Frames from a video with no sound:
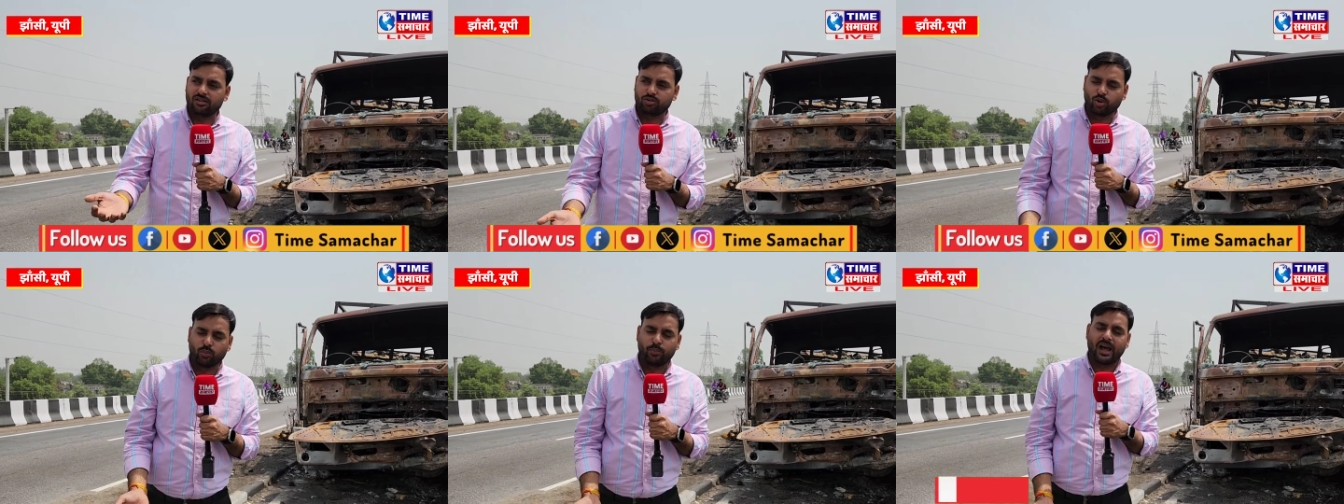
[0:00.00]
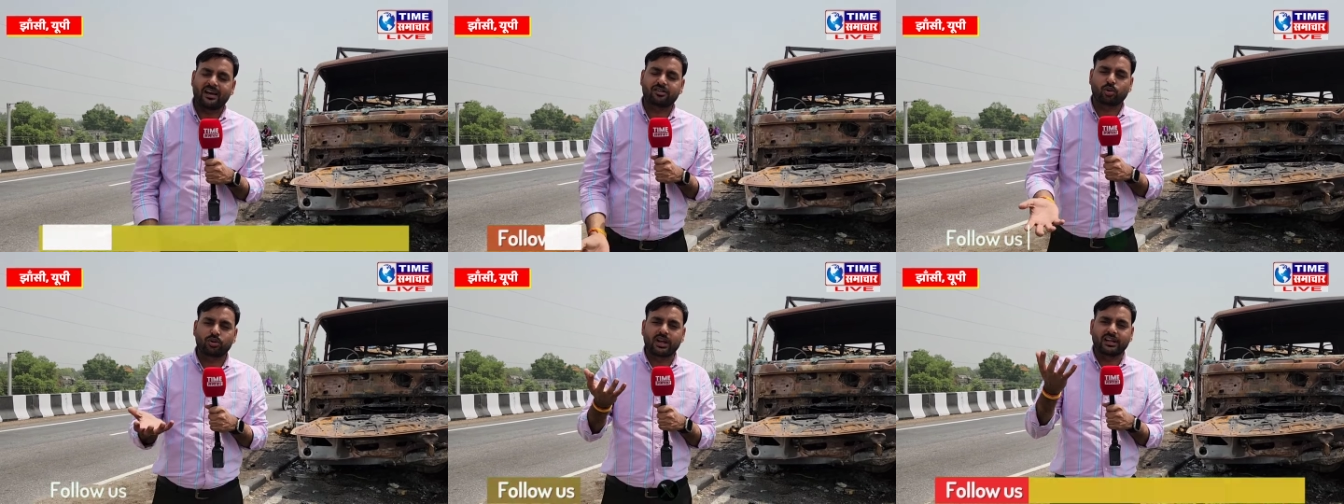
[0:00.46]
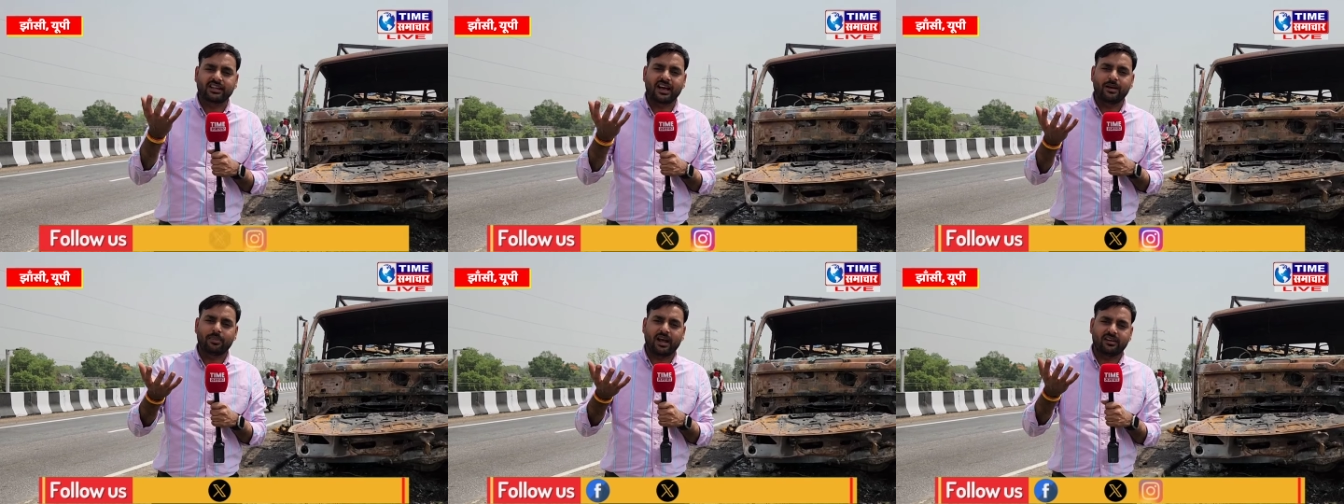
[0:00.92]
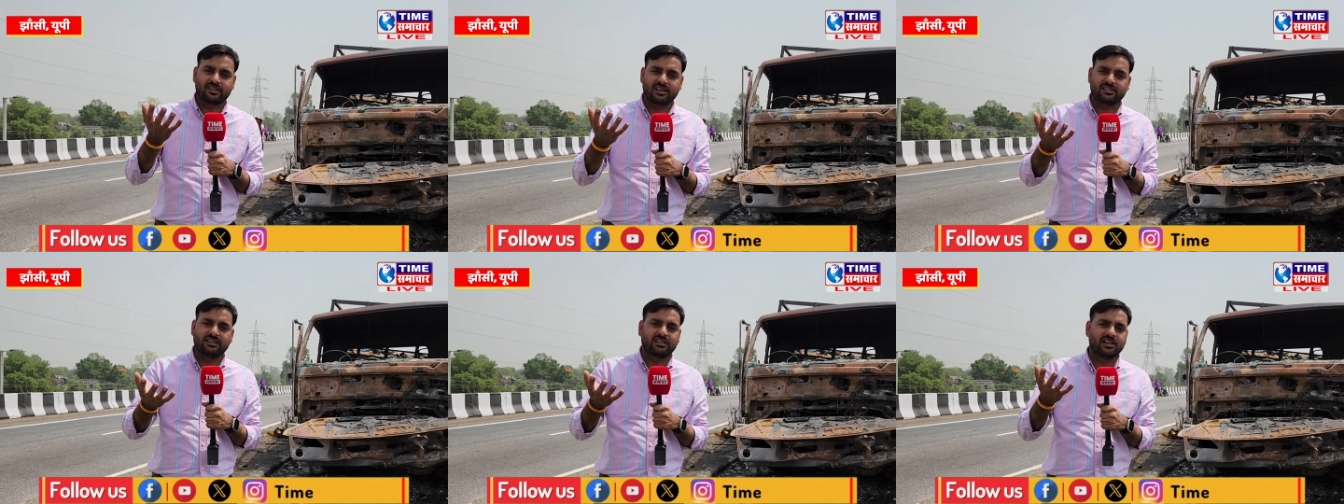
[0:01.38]
जो ब्लास्ट हो जाता है ब्लास्ट
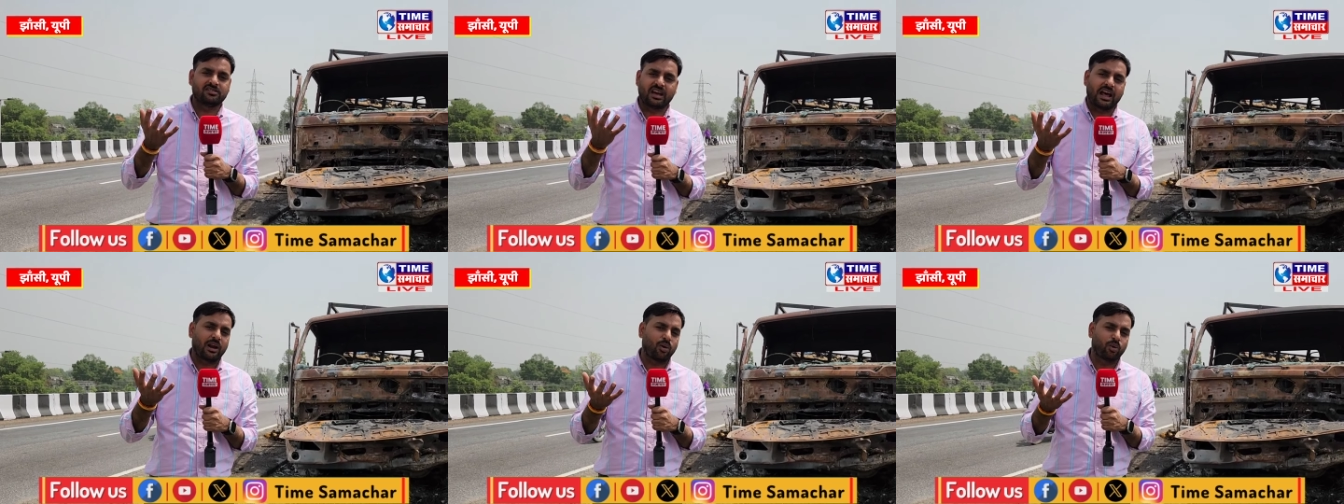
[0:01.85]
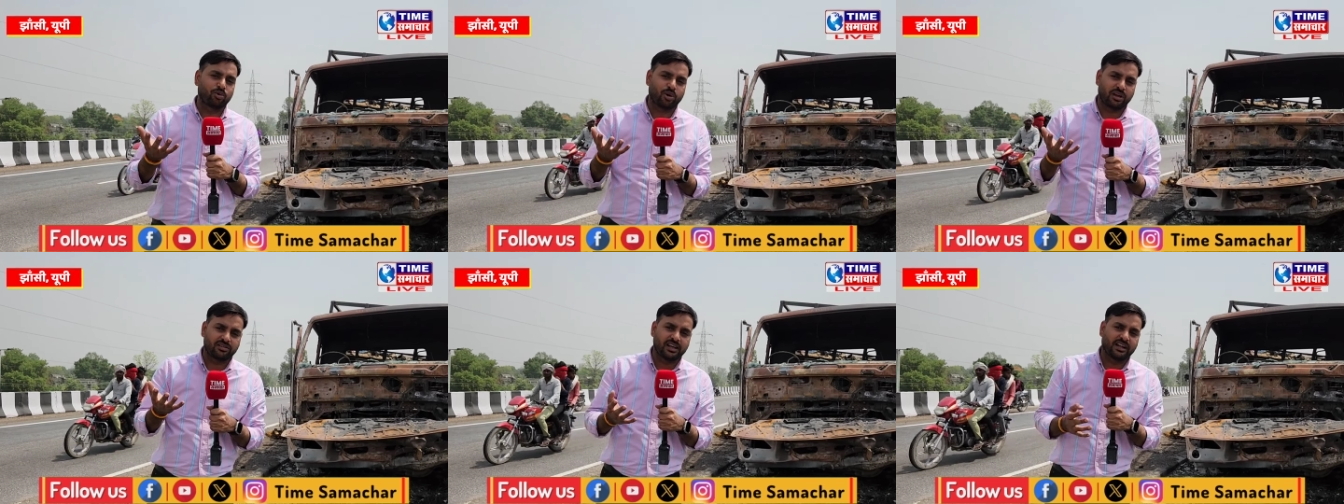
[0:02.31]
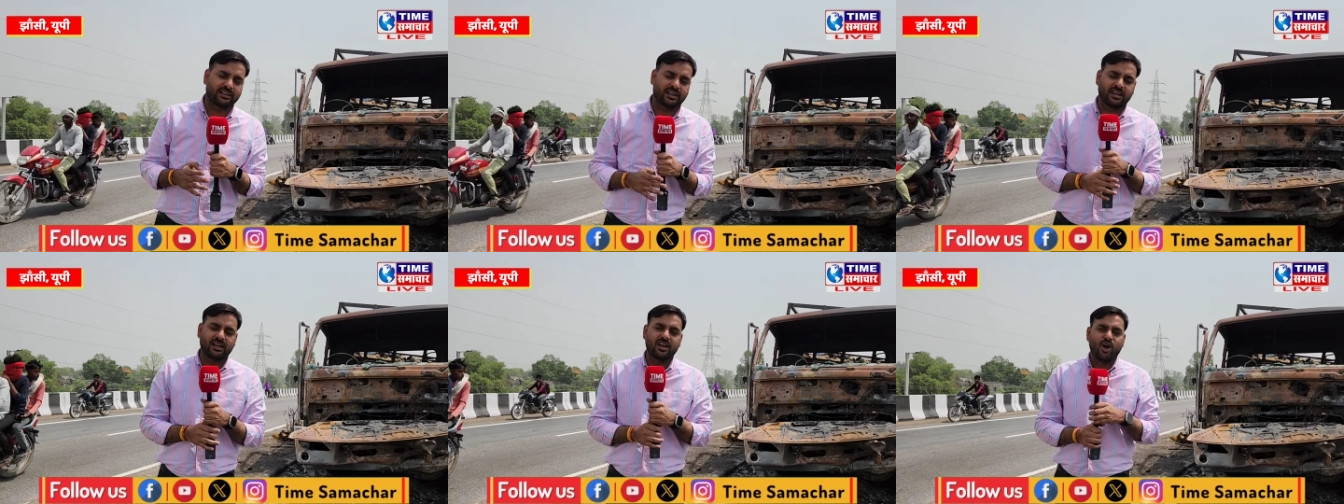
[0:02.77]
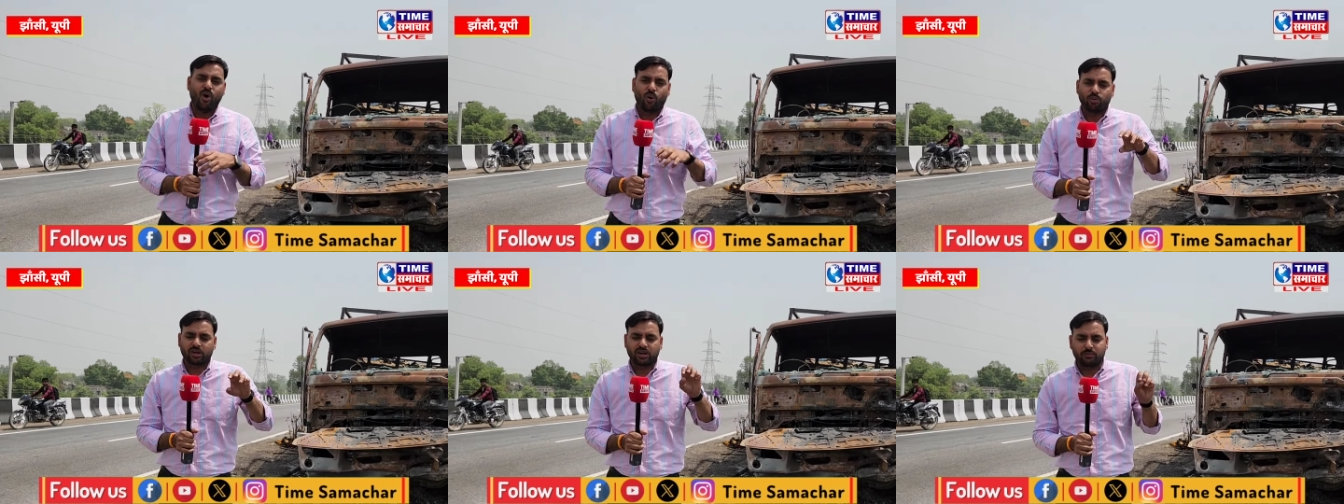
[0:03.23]
के चलते चार लोग झुलस जाते हैं
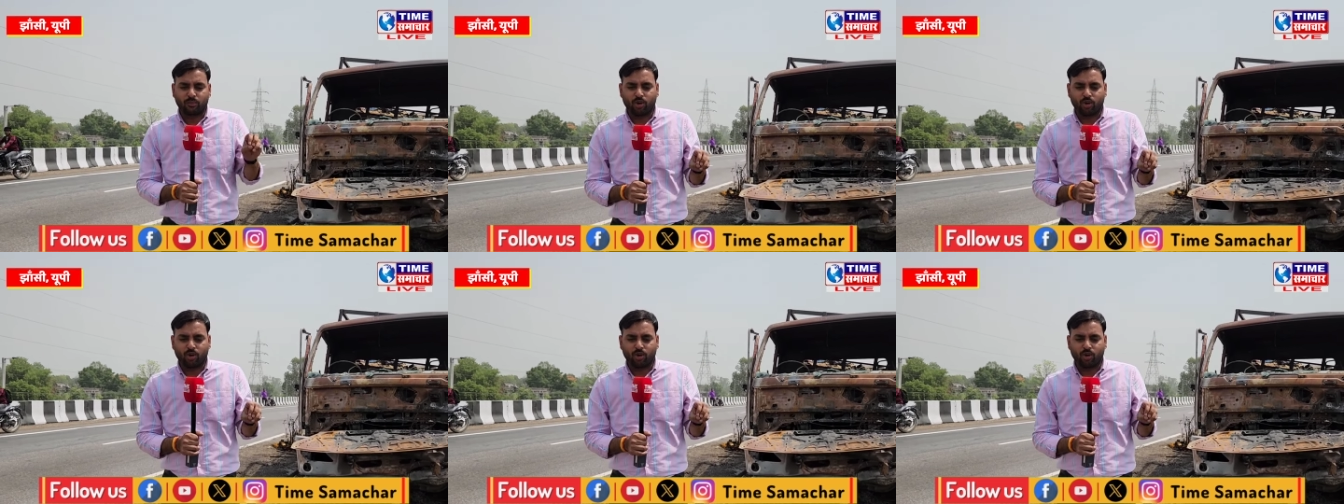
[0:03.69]
उनकी